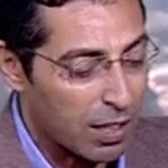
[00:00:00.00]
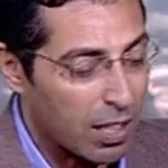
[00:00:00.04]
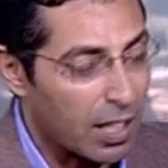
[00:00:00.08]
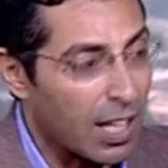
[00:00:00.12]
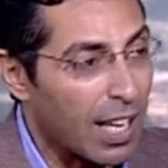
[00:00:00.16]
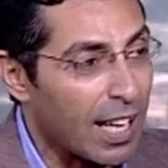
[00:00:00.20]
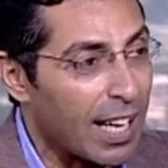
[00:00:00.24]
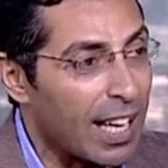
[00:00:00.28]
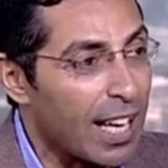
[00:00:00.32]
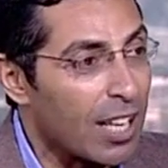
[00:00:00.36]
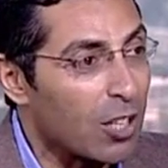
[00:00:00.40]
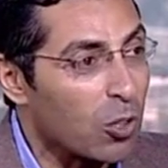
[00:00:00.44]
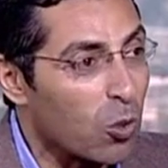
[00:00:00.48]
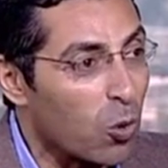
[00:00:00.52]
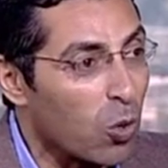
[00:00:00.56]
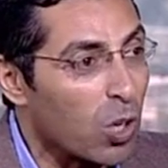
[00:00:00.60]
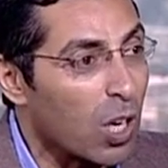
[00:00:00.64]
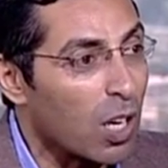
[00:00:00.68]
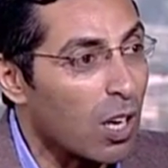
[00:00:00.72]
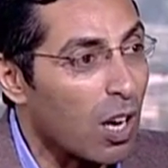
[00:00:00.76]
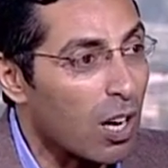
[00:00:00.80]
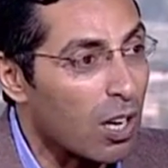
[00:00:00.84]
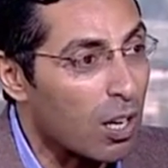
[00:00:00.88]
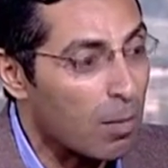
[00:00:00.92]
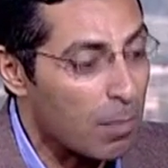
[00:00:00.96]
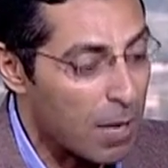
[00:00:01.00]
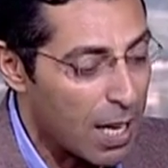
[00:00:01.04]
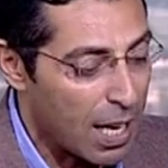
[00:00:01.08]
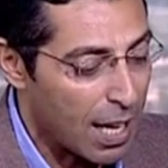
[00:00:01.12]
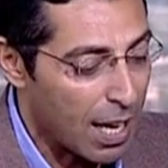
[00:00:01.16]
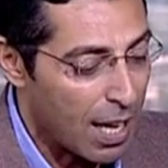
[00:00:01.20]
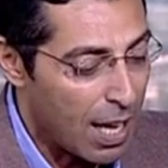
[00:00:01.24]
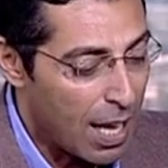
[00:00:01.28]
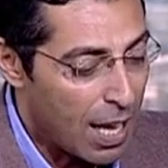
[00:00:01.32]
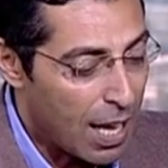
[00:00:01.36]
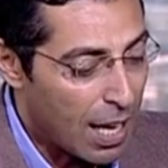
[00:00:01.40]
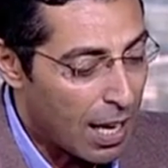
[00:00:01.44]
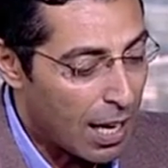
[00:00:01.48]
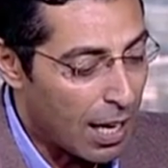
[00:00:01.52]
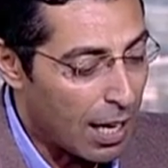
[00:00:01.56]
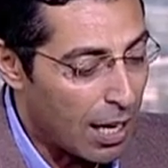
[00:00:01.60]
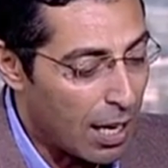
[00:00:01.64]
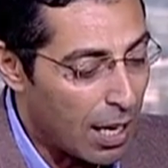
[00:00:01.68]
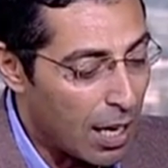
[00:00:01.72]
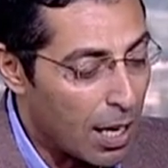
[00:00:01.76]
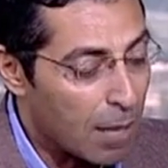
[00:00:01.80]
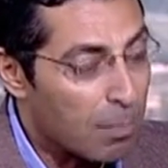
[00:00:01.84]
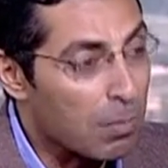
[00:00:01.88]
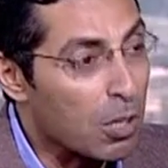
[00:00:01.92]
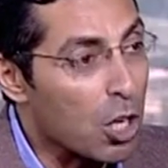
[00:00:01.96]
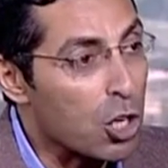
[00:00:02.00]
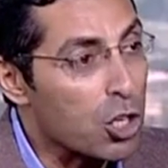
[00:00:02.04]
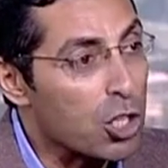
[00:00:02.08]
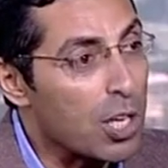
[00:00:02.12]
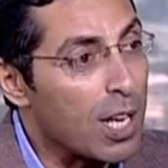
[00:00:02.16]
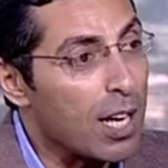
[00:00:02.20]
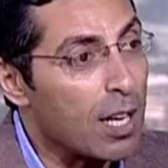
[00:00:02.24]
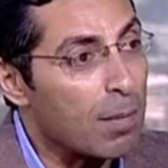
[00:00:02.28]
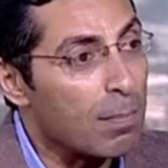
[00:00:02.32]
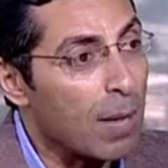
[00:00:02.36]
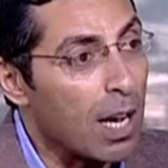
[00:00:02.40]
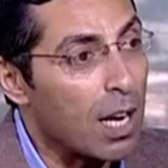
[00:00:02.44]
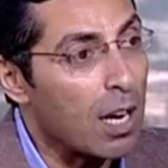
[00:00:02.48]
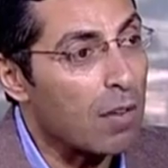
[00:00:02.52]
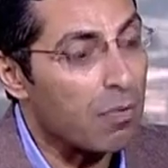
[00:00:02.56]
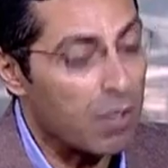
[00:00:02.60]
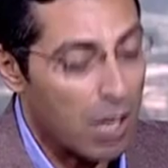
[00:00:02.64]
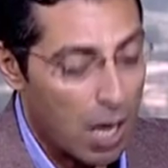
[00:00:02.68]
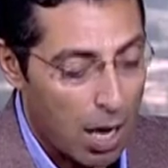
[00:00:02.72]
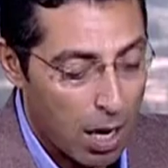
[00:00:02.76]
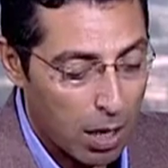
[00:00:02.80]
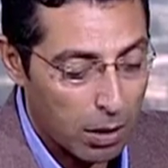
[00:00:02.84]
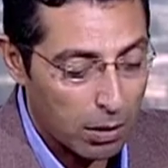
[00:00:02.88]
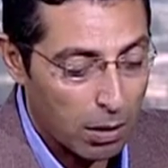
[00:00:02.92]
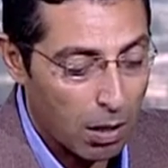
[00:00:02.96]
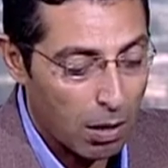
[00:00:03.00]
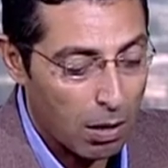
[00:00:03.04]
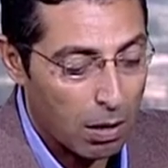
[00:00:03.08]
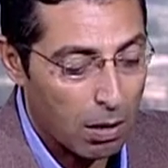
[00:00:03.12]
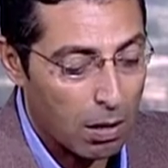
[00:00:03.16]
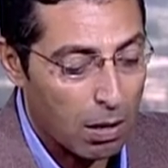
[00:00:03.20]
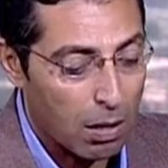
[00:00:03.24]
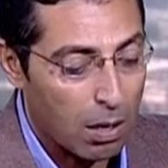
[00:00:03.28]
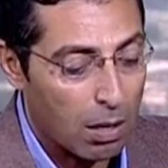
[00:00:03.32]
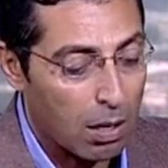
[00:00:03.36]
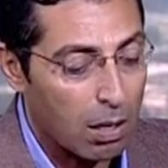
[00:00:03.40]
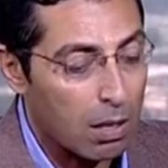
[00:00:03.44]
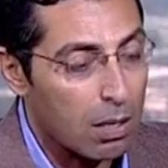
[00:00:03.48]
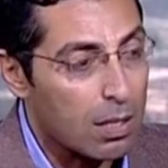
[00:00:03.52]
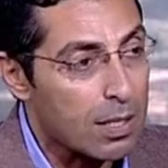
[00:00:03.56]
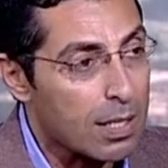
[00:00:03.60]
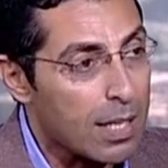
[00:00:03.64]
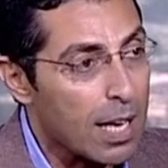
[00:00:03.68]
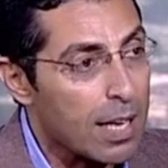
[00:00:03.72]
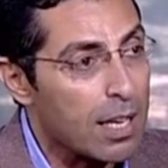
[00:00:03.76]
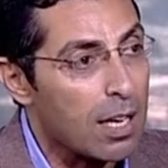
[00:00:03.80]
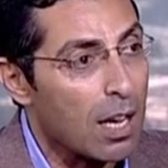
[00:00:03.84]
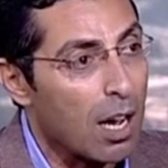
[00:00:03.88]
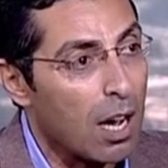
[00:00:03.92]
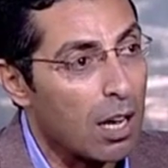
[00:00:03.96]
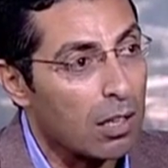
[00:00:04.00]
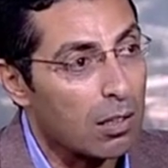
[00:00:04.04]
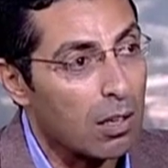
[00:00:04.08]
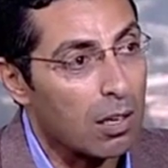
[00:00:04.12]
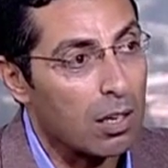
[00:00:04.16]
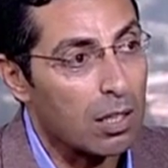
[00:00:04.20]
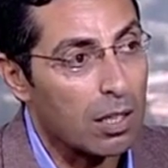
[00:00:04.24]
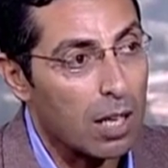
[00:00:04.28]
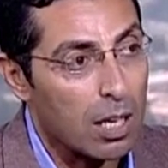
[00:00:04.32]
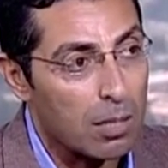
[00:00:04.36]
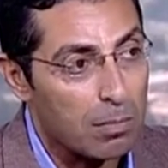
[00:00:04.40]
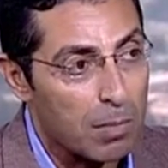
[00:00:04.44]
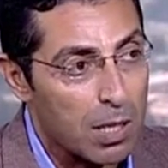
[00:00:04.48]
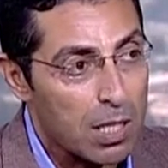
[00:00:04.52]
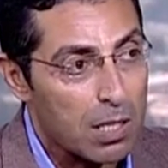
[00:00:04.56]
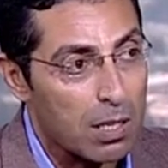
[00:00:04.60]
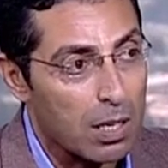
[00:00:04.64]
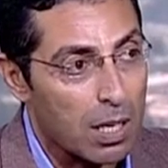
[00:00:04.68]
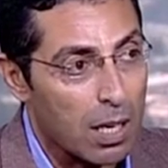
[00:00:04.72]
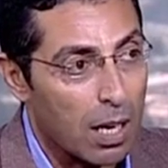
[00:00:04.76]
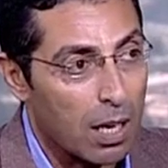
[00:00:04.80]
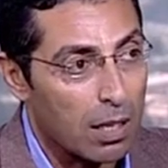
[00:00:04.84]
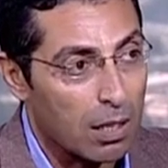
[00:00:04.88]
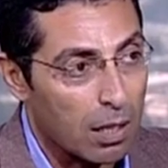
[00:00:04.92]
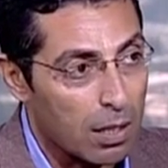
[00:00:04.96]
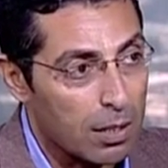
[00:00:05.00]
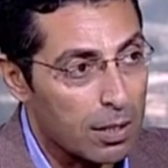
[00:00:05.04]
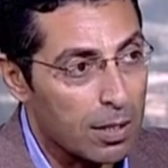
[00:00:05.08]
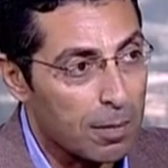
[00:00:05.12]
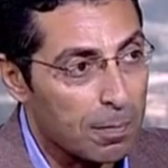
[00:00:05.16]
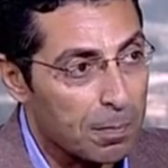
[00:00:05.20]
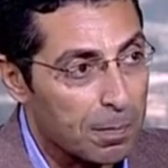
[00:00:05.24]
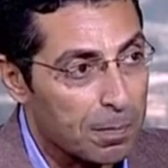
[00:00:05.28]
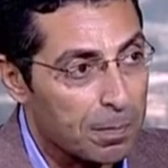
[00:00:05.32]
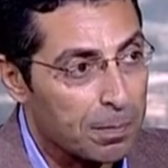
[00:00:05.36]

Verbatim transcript: حضرتك ايه الدول العربيه اللي بتشترك معانا في حضاره زي حضاره المصري القديم